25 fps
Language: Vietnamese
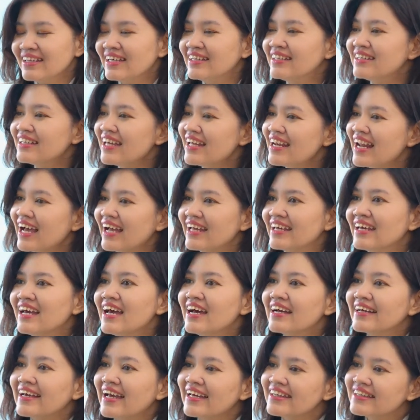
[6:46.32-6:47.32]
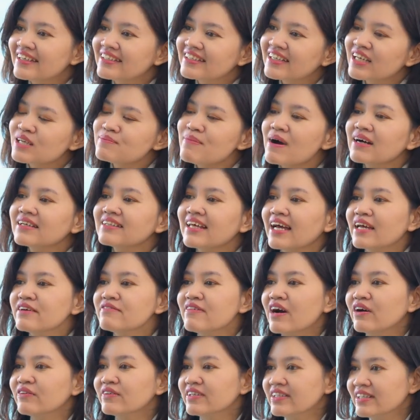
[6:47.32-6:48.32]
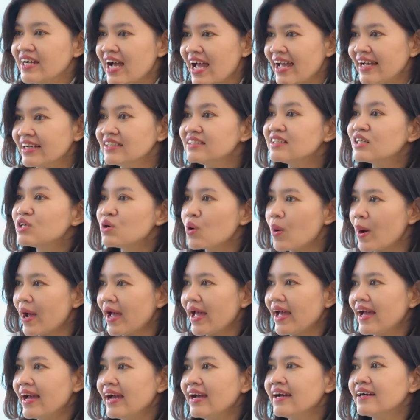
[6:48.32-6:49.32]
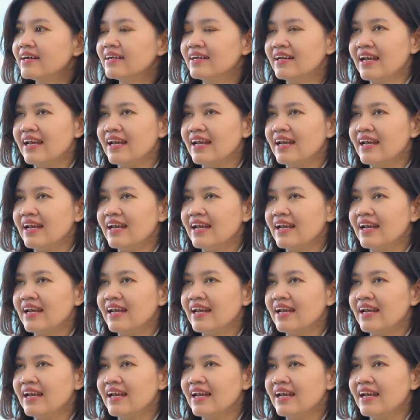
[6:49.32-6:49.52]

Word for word: Thì như thế này, ngay từ khi bắt tay vào dự án Tinh Hoa